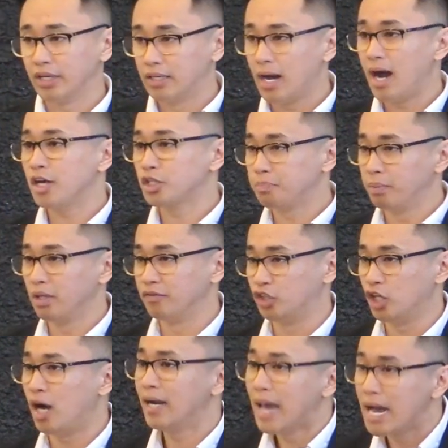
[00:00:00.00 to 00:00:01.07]
Gospel of
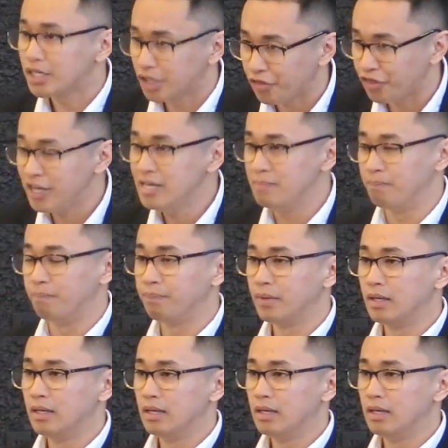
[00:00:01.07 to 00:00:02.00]
John has a theme.